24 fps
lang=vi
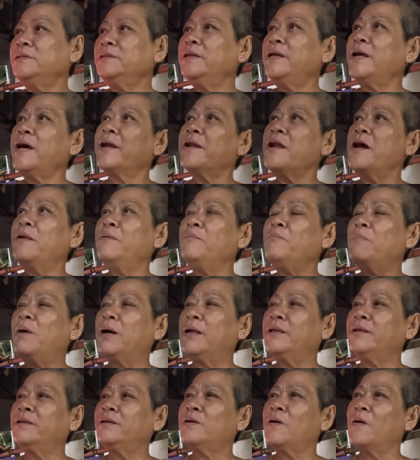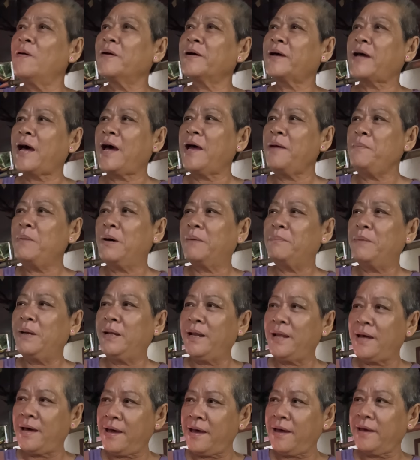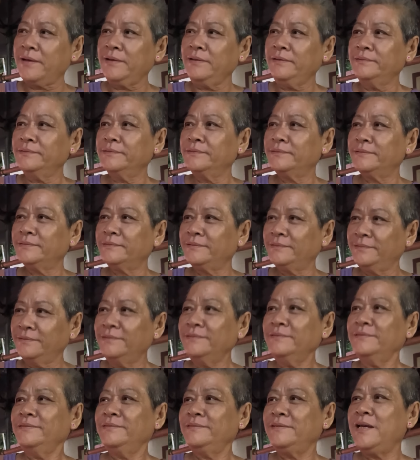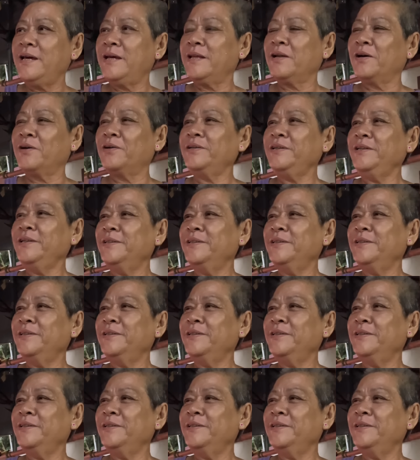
gia đình mình con cái mình bình an dạ vậy thôi